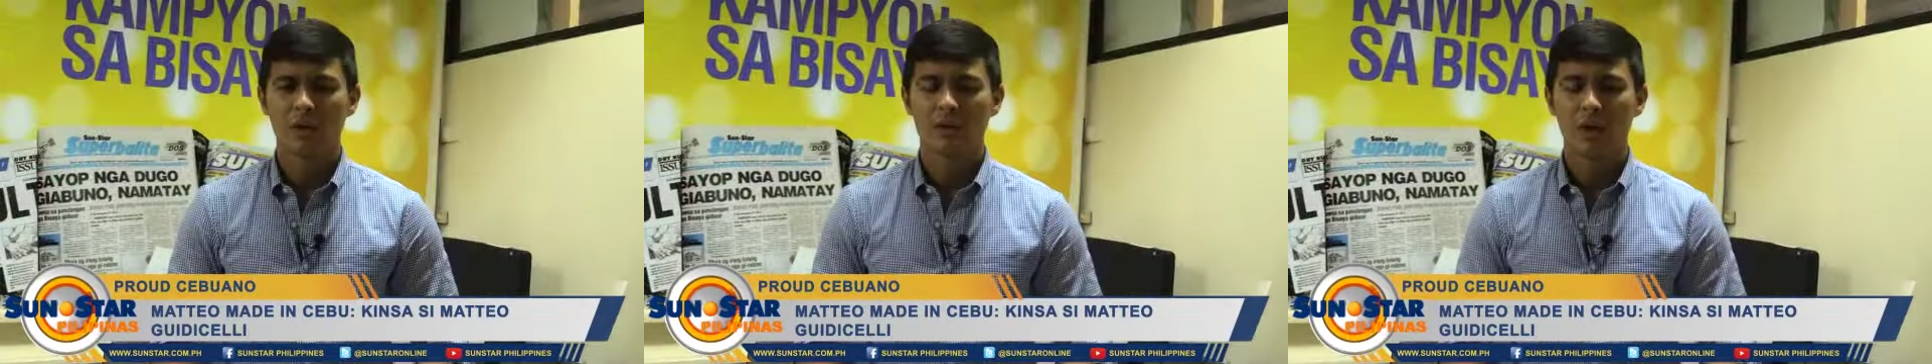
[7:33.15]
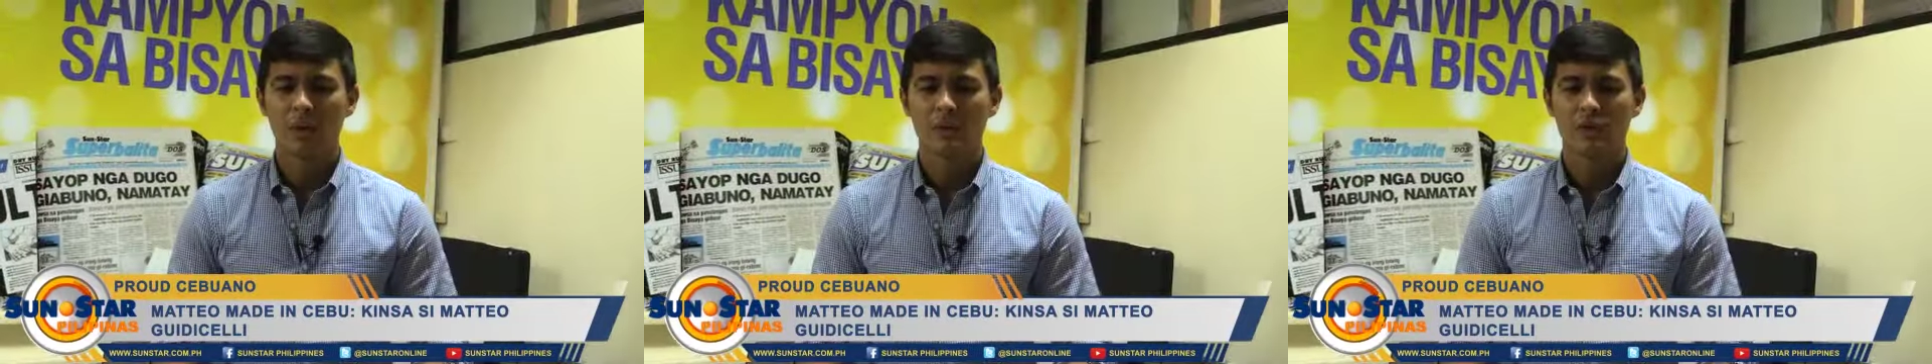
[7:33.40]
they
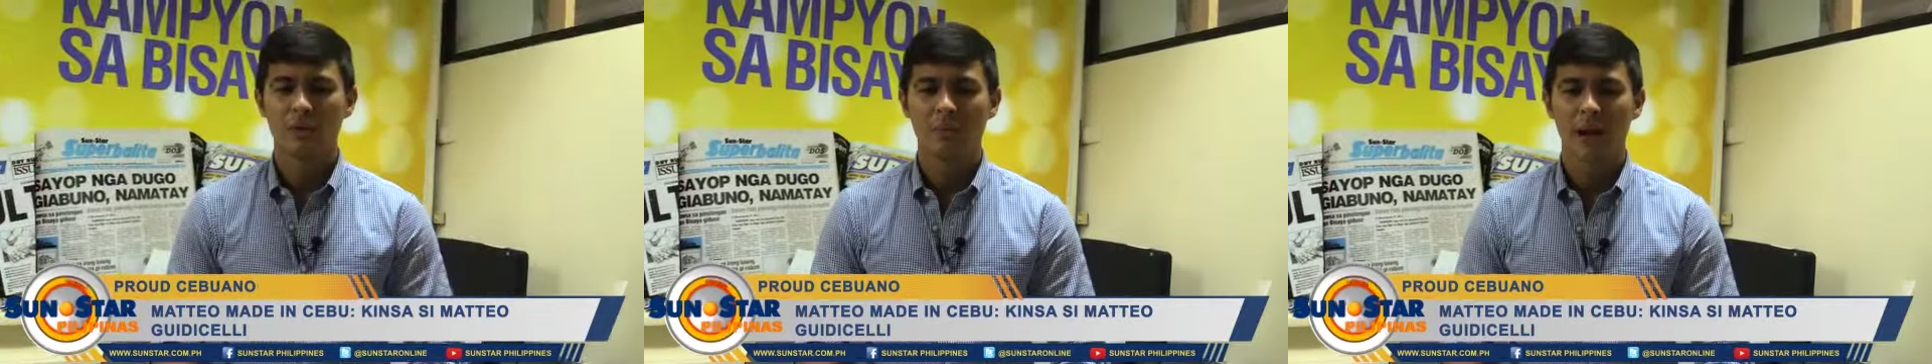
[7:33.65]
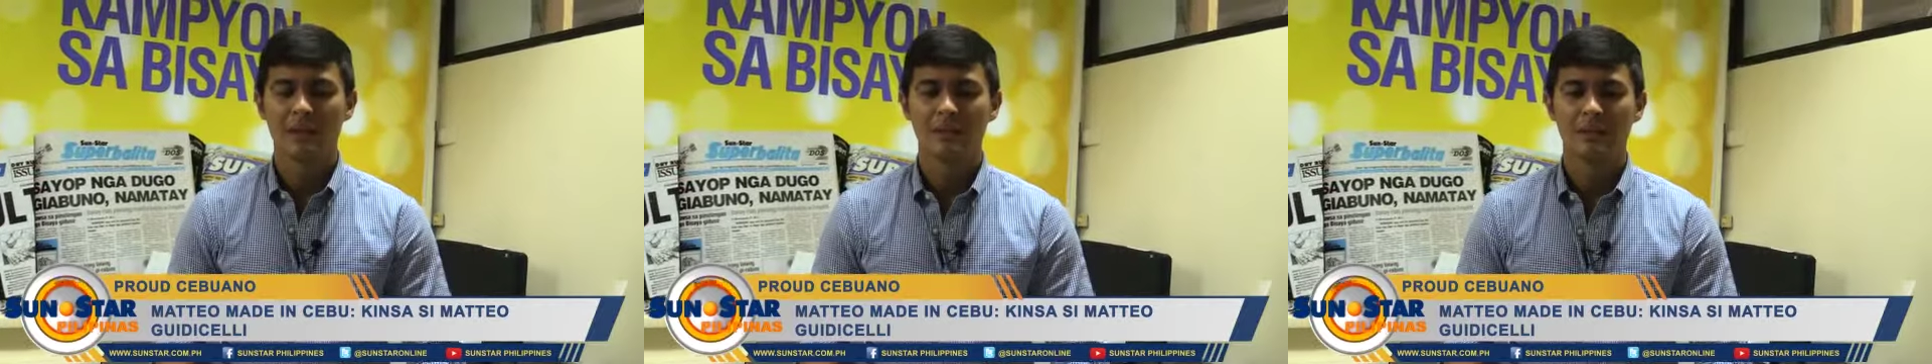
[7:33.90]
always
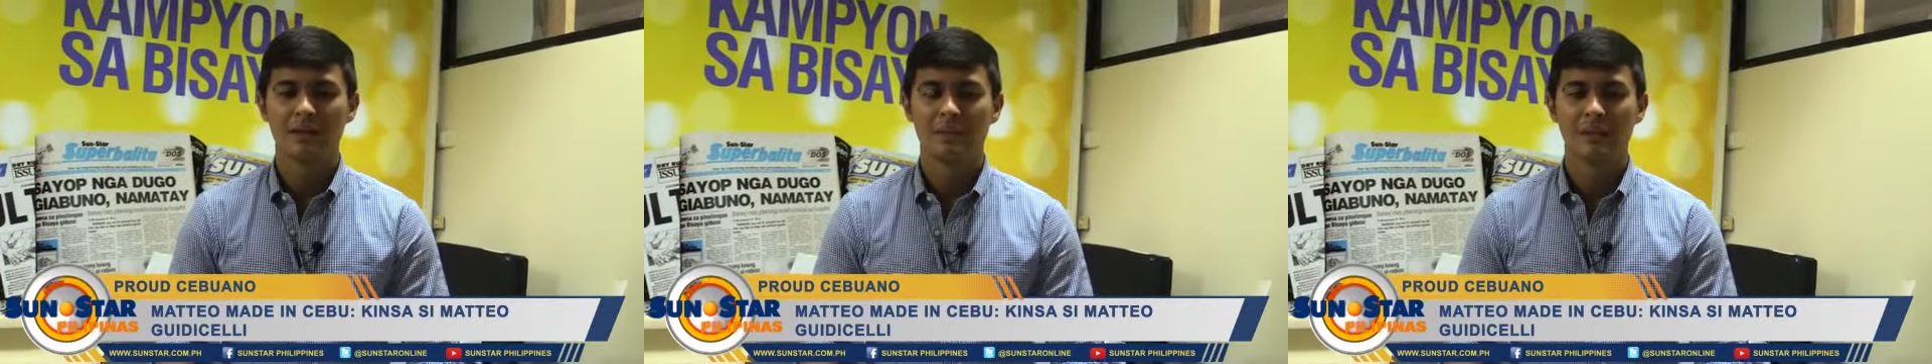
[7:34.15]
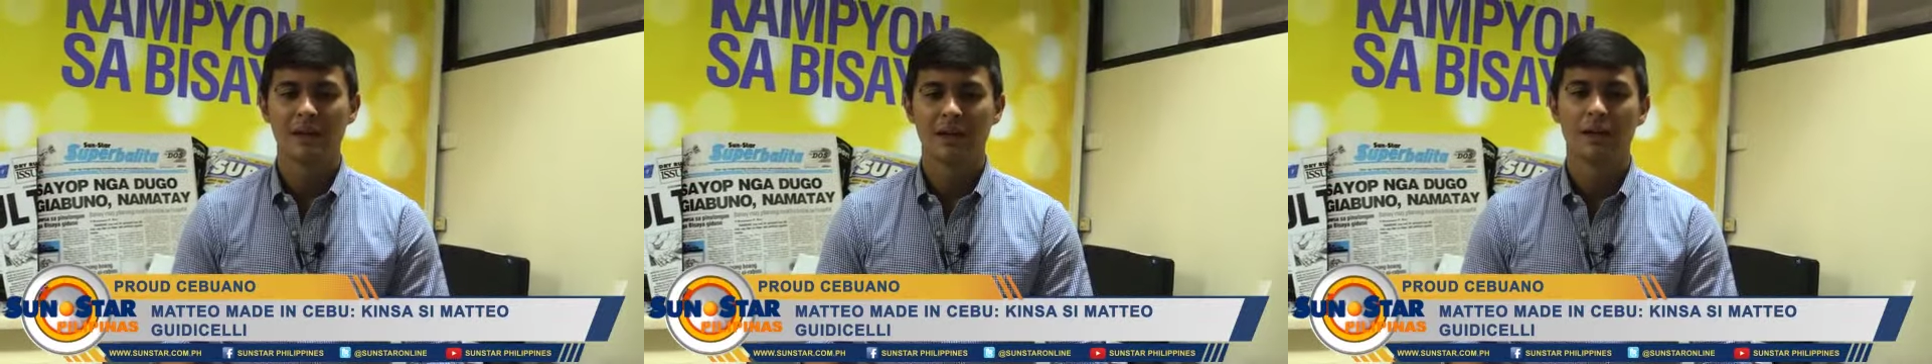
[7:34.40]
reminded me na
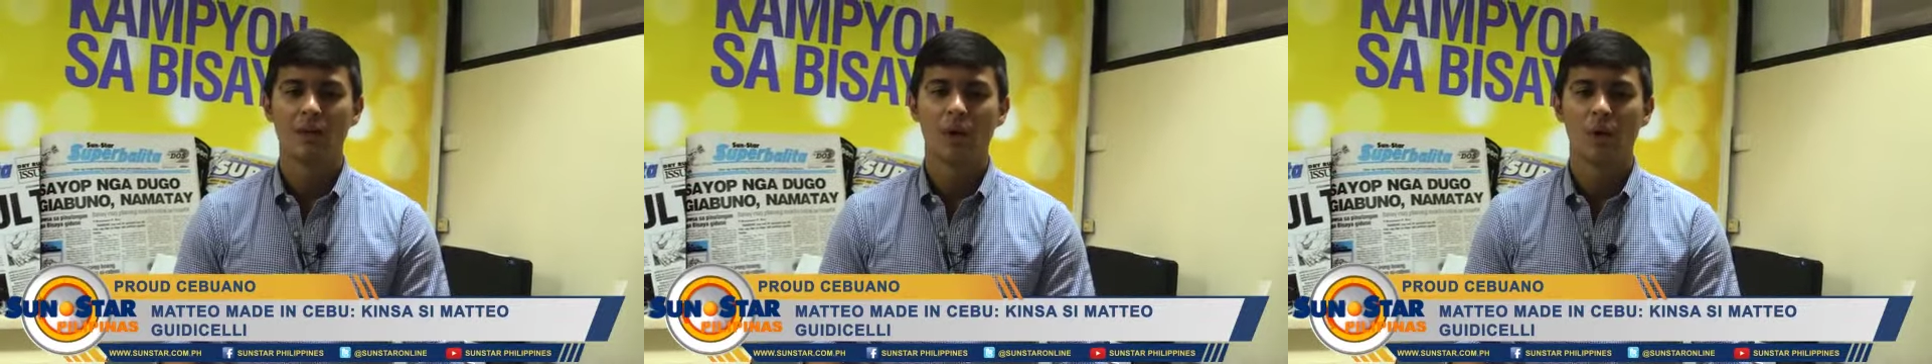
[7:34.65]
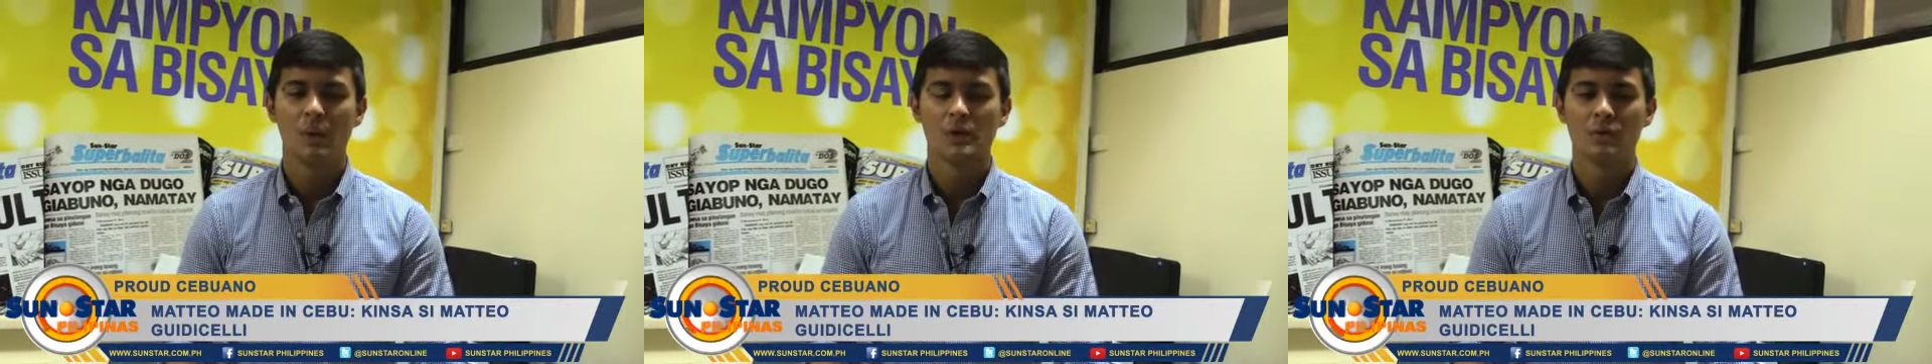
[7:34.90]
Mateo,
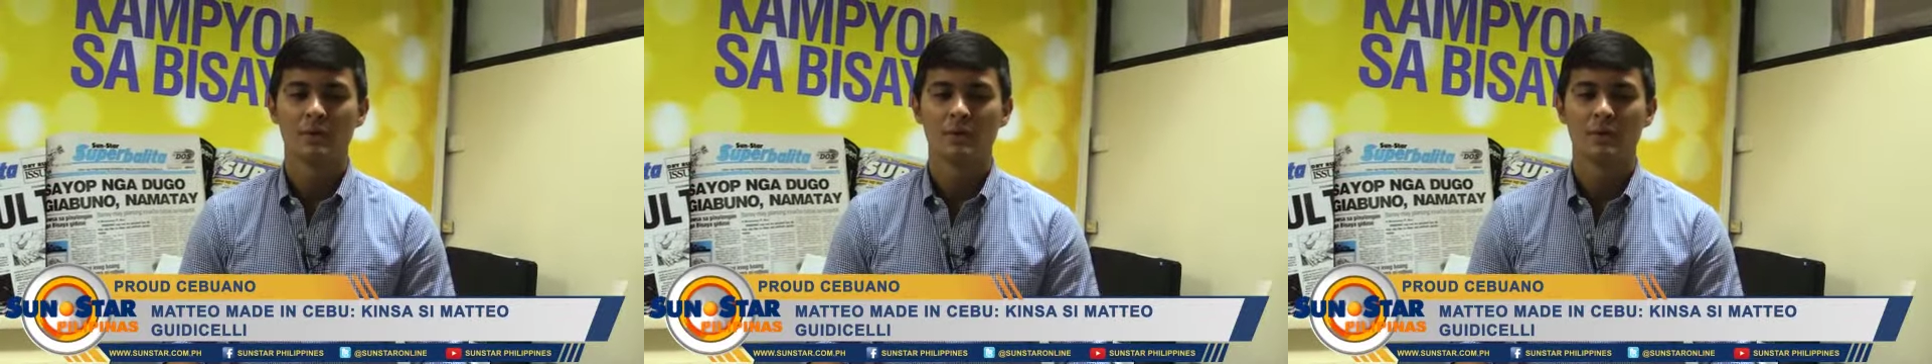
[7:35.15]
always